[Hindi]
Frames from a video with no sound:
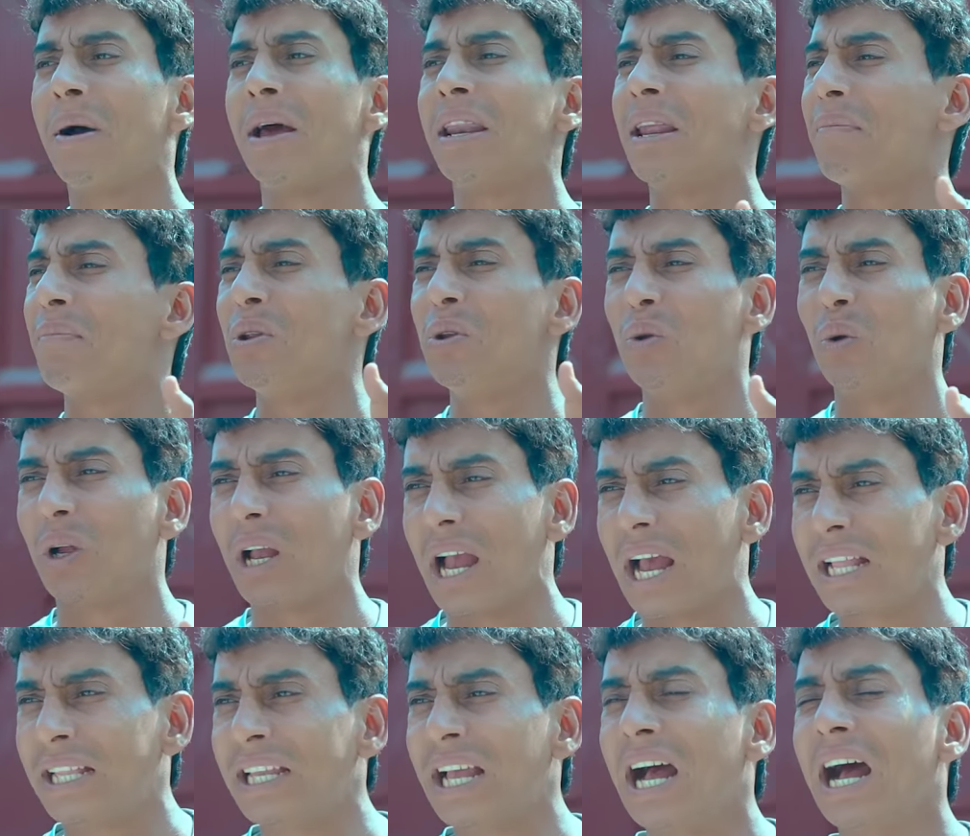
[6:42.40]
मैंने भी नु
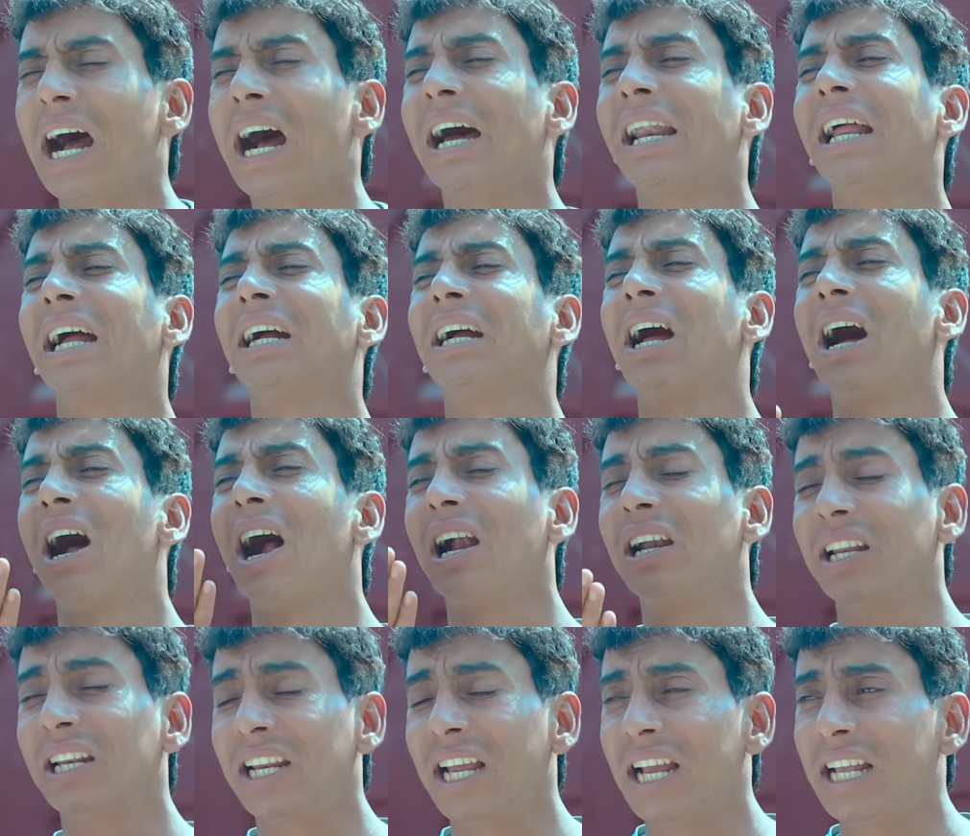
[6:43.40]
कह दिया अरे
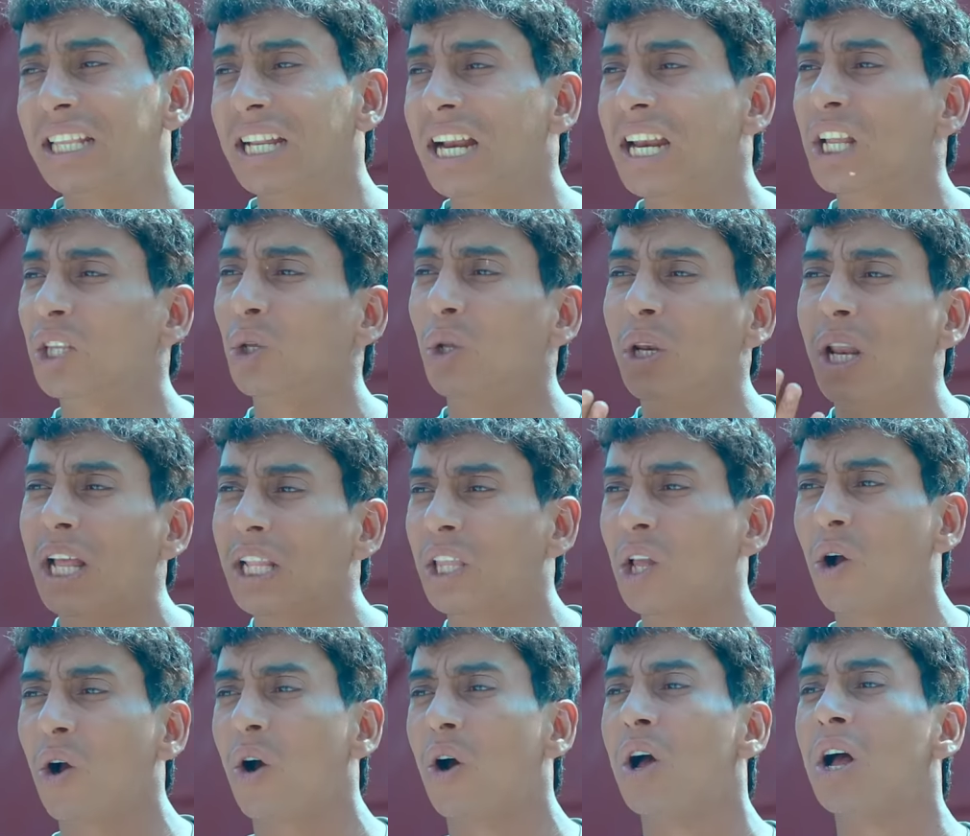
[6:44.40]
खाट नहीं देनी तो ना
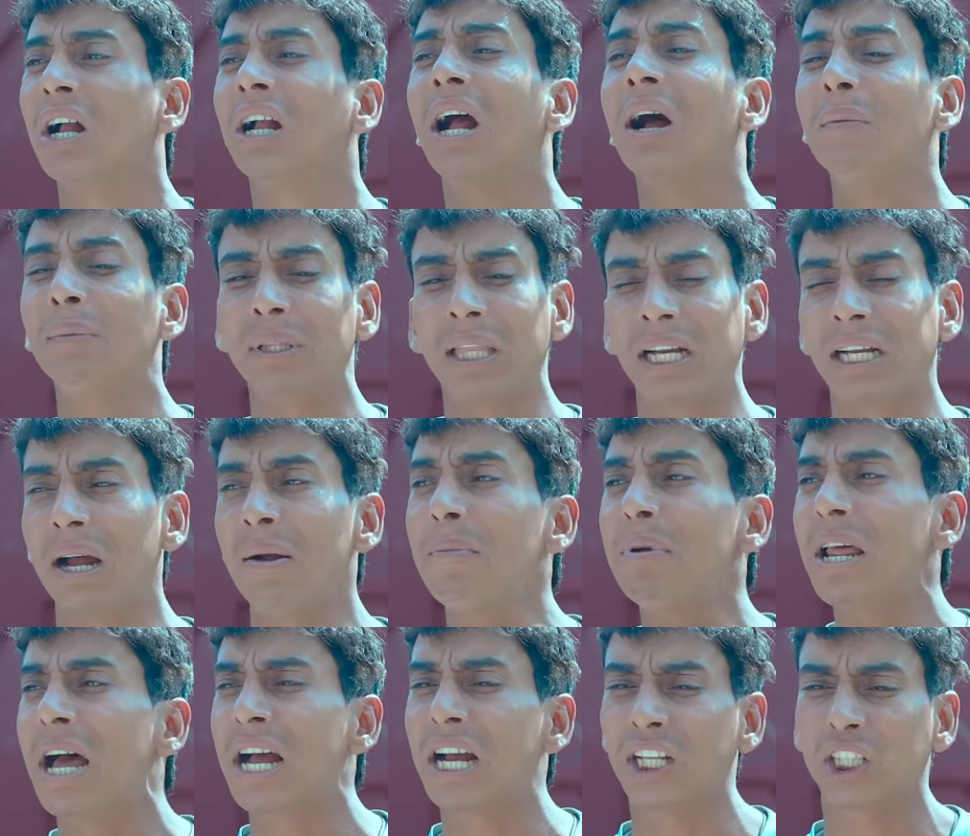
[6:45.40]
दो कम तक कम
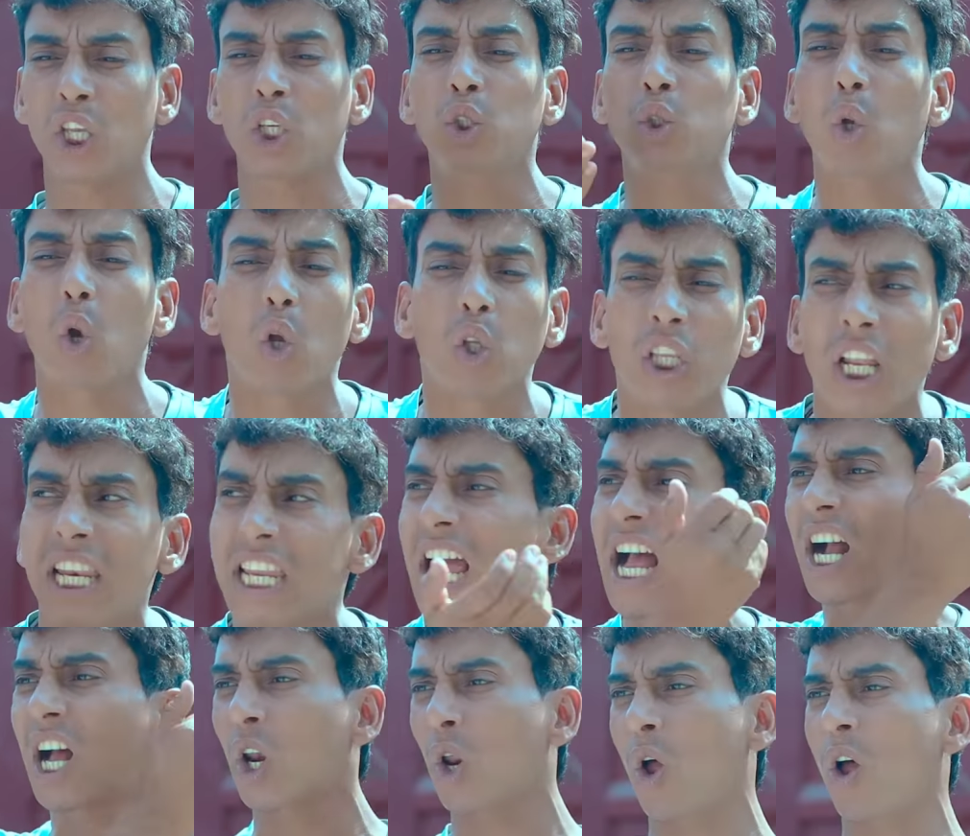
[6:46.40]
ढंग तो सो तो
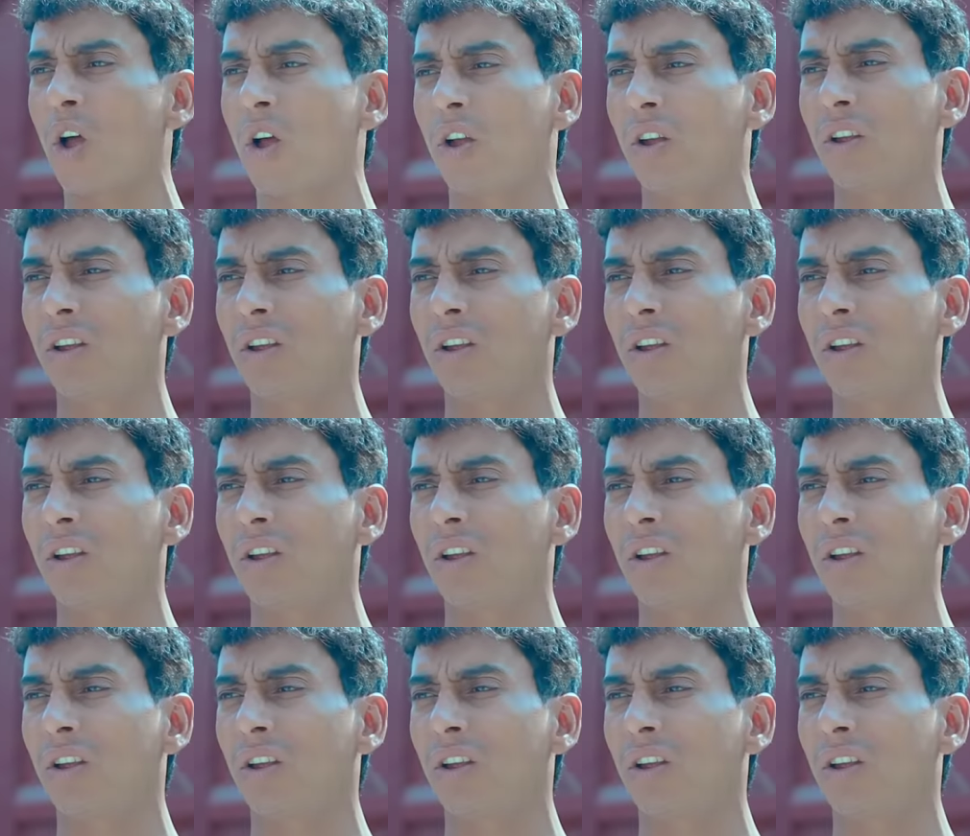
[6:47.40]
लिया करो